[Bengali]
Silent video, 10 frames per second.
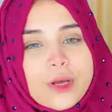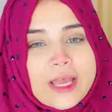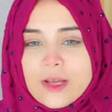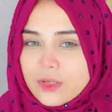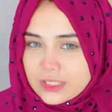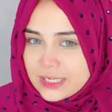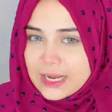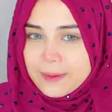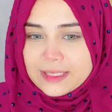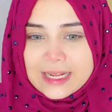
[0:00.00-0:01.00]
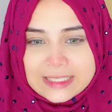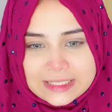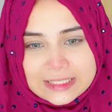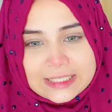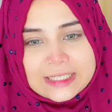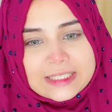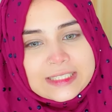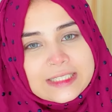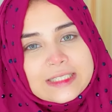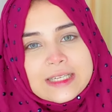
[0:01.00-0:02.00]
সো এই হচ্ছে গিয়ে আমাদের আজকের
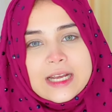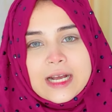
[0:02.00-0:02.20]
কালেকশন